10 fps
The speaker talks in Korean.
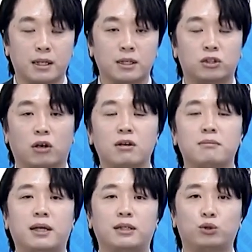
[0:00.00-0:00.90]

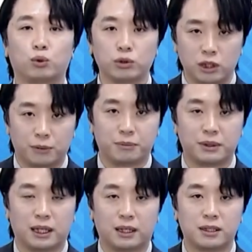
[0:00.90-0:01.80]
정말 좋은
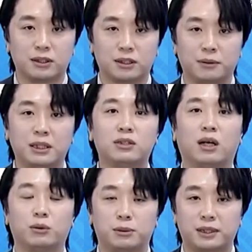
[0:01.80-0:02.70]
기업입니다. 시청자님
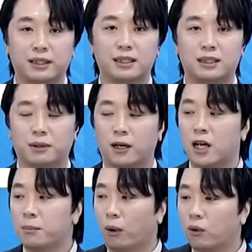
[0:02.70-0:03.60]
인정하고 싶지 않겠지만
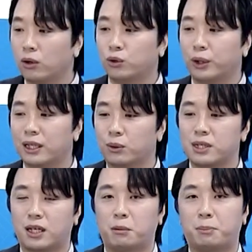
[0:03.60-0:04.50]
벚꽃 여행 온
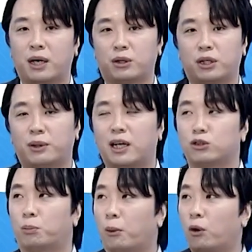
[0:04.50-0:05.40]
사람이 8월에
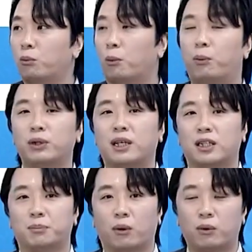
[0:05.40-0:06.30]
와가지고 벚꽃 못
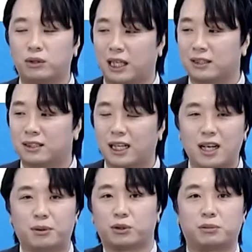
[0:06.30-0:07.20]
보니까는 벚꽃 다
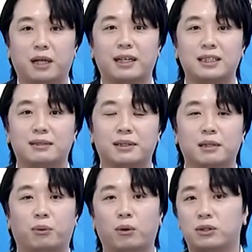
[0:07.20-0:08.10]
잘라버리고 싶다 하겠지만은
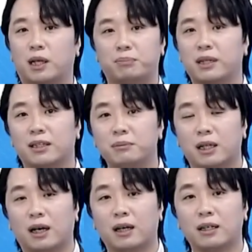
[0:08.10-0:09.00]
벚꽃은 나쁜 게
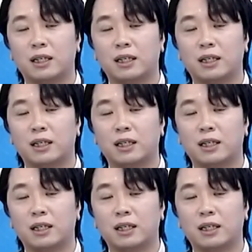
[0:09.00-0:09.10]
아닙니다.